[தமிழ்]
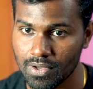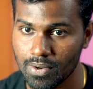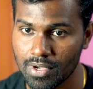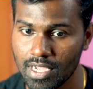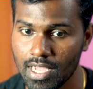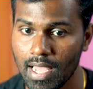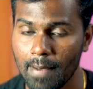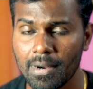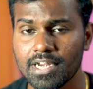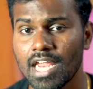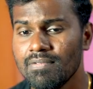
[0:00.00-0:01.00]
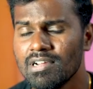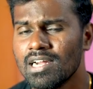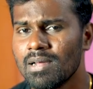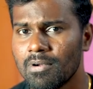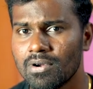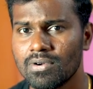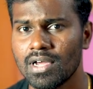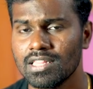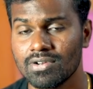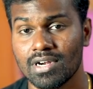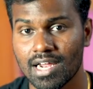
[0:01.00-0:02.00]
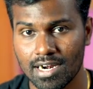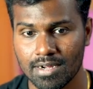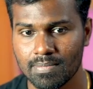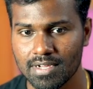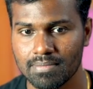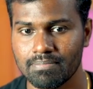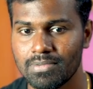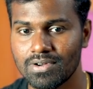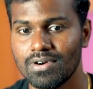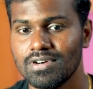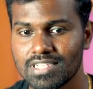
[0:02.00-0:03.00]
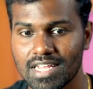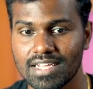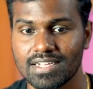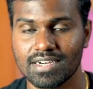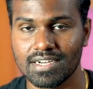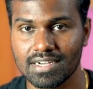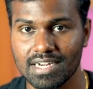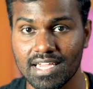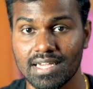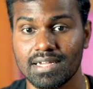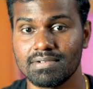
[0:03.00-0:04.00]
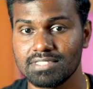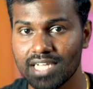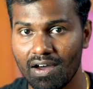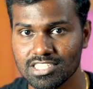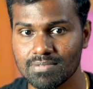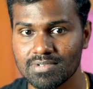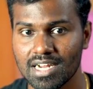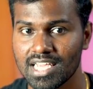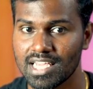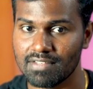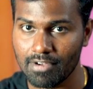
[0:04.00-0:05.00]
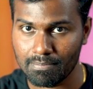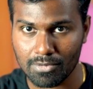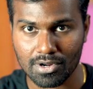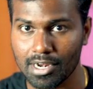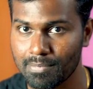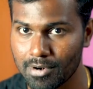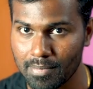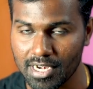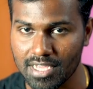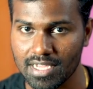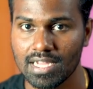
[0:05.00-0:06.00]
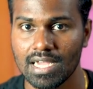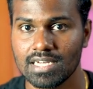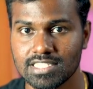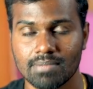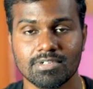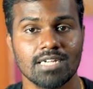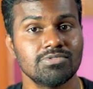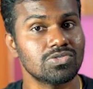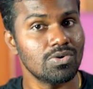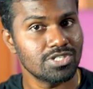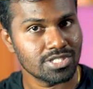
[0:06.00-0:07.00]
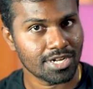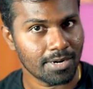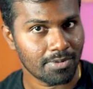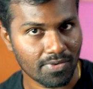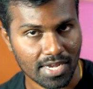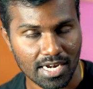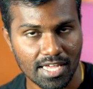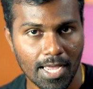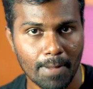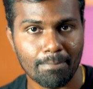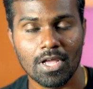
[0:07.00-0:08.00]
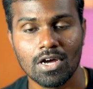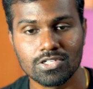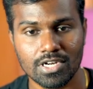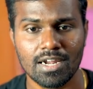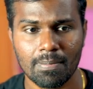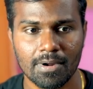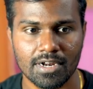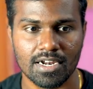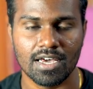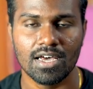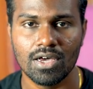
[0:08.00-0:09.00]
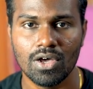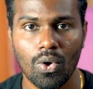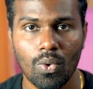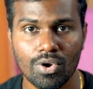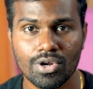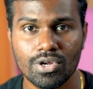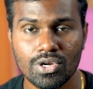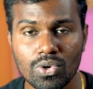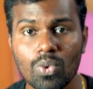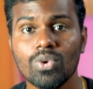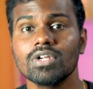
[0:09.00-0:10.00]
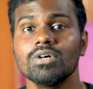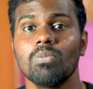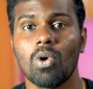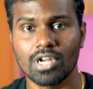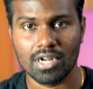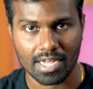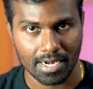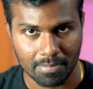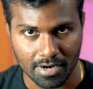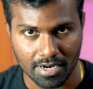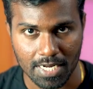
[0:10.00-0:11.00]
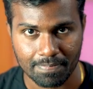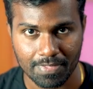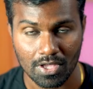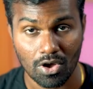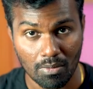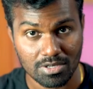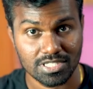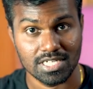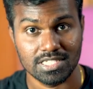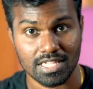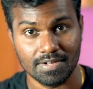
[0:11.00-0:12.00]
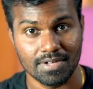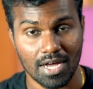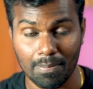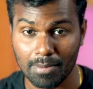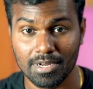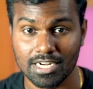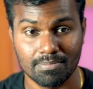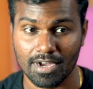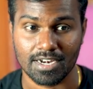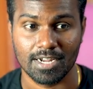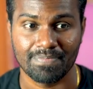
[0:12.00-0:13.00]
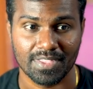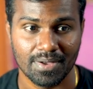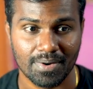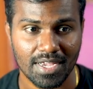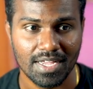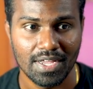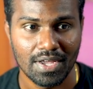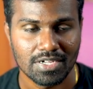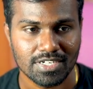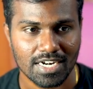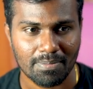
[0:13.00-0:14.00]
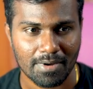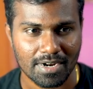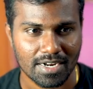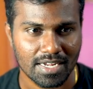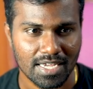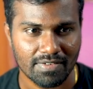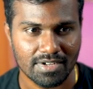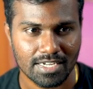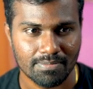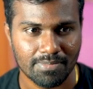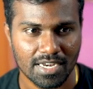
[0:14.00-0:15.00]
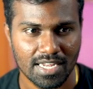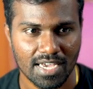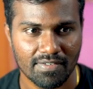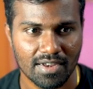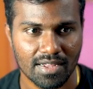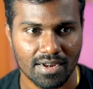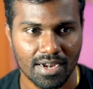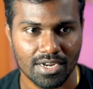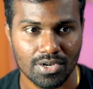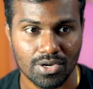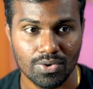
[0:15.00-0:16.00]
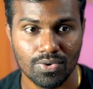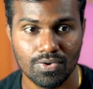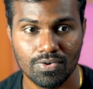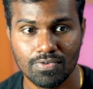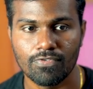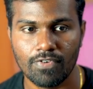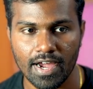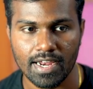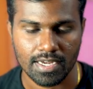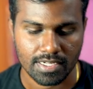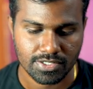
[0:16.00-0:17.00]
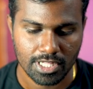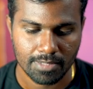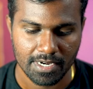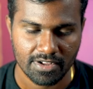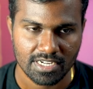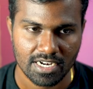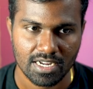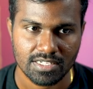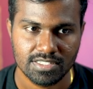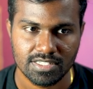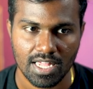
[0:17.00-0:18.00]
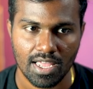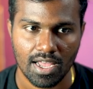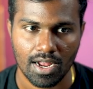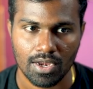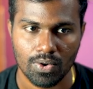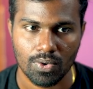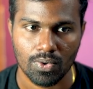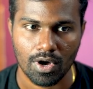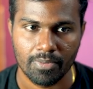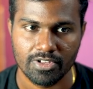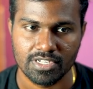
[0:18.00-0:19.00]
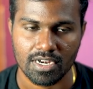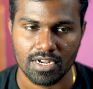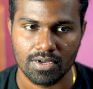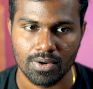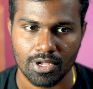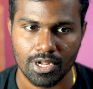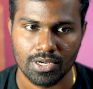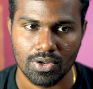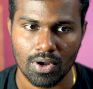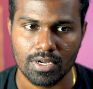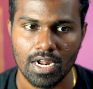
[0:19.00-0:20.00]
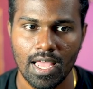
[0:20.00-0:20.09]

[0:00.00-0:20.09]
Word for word: ஓகே பட் இனிமேல் நான் என்ன பண்ணோம்னா இது என்னோட கடமை பிகாஸ் லைக் நீங்கள் ஜாஸ்கிரிப்ட்னா நீங்கள் வெப் மட்டும் க்ரியேட் பண்ண மாட்டீங்க சம்டைம்ஸ் நோ ஜேம்ஸ் க்ரியேட் பண்ணுவீங்க இல்லையா ஸோ நான் என்ன பண்ணுறேன்னா ஒரு இன்னும் ஒரு மாடல் நான் க்ரியேட் பண்ணுறேன் காமன் ஜேஎஸில் அப்போ எப்படி இருக்குன்னு பார்க்கலாம் ஓகே ஸோ என்ன பண்ணுறேன் ஐ வில் டிப்பிக்கலி ஐ வில் கிரியேட் அ நியூ ஃபைல் ஸோ இது பேர் என்ன வச்சுக்கலாம் சே ஹலோ அப்படின்னு வச்சுக்கலாம் ஓகே டாட்